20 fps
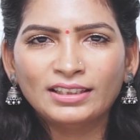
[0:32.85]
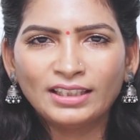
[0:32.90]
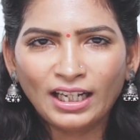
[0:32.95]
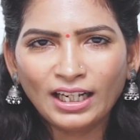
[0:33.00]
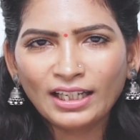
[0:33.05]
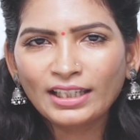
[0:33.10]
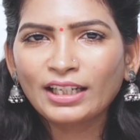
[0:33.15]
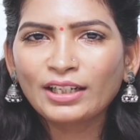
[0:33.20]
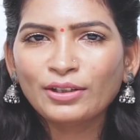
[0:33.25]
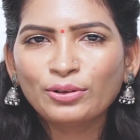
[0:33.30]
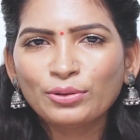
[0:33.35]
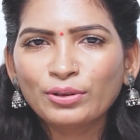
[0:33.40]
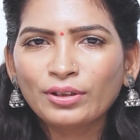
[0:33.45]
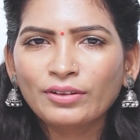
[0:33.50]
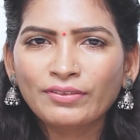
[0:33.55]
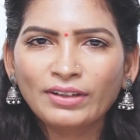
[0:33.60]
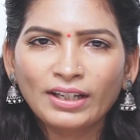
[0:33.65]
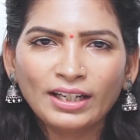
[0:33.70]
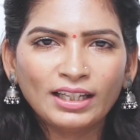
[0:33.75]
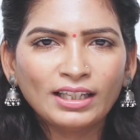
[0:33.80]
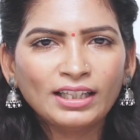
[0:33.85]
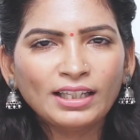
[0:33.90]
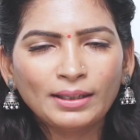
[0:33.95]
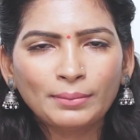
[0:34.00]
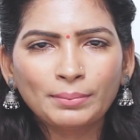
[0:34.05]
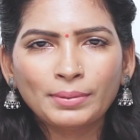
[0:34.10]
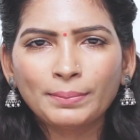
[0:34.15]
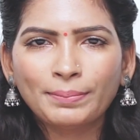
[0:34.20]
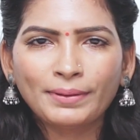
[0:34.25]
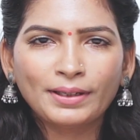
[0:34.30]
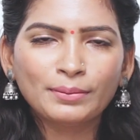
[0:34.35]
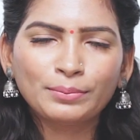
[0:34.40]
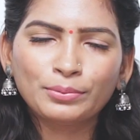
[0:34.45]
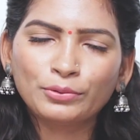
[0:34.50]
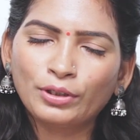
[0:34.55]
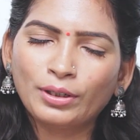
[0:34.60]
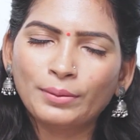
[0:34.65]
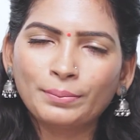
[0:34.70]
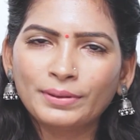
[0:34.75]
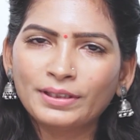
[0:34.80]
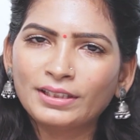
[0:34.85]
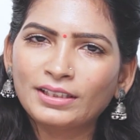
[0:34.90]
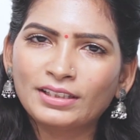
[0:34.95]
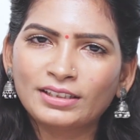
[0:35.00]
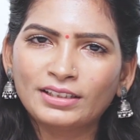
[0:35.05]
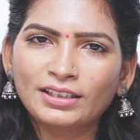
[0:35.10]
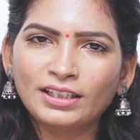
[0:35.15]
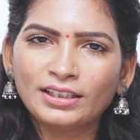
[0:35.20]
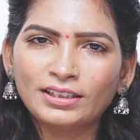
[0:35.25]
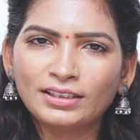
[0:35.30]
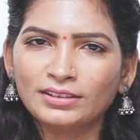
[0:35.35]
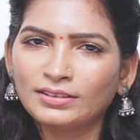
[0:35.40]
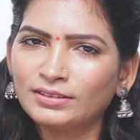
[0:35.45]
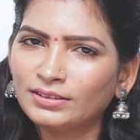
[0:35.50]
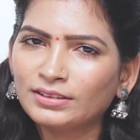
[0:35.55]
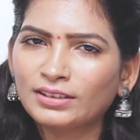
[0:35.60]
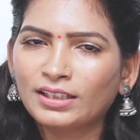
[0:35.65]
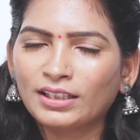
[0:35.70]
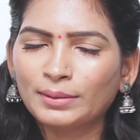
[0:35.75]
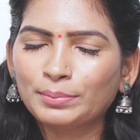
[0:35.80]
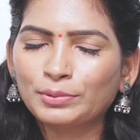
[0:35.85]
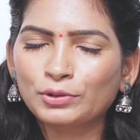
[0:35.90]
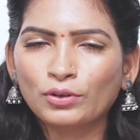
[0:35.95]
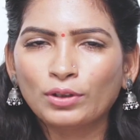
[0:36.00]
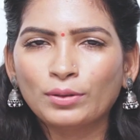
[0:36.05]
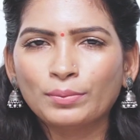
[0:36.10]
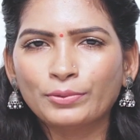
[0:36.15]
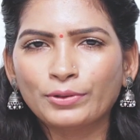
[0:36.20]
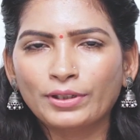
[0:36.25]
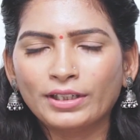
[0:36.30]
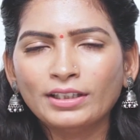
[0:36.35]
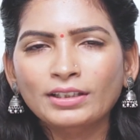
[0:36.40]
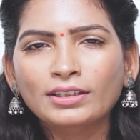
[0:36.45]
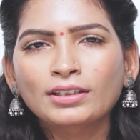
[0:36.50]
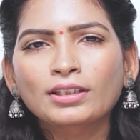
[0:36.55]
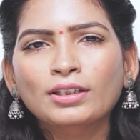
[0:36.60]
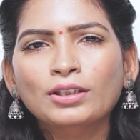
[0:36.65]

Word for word: நான் என்னோடய வேலை நான் எப்படி பண்ண போகிறேன் அப்படின்றது தான் நான் இப்போ சொல்ல போகிறேன்